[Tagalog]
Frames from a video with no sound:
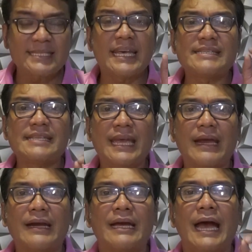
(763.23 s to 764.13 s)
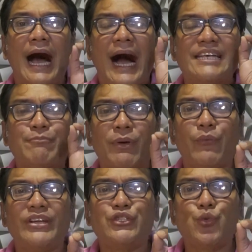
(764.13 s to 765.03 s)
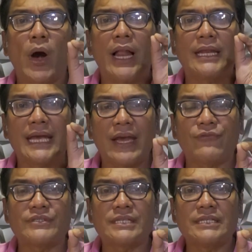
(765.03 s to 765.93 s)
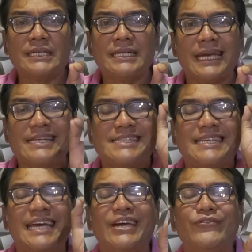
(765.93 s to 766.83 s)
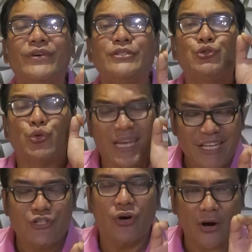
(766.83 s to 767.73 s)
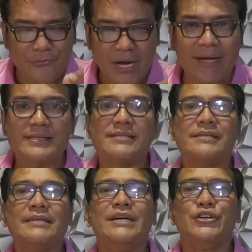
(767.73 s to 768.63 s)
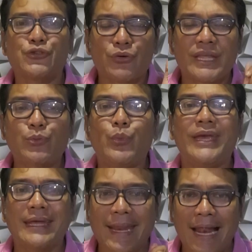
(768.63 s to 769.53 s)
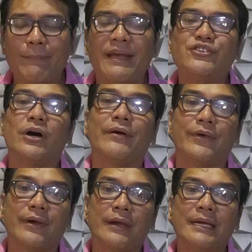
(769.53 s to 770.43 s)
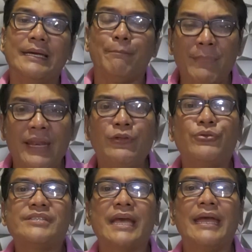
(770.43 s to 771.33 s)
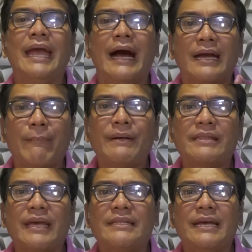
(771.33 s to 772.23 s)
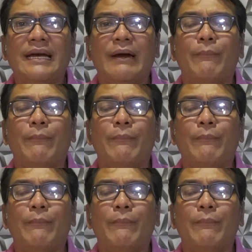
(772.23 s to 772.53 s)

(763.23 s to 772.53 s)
It says here, a spiritual gift is given to each of us so that we can help each other. Meaning to say, kapatid,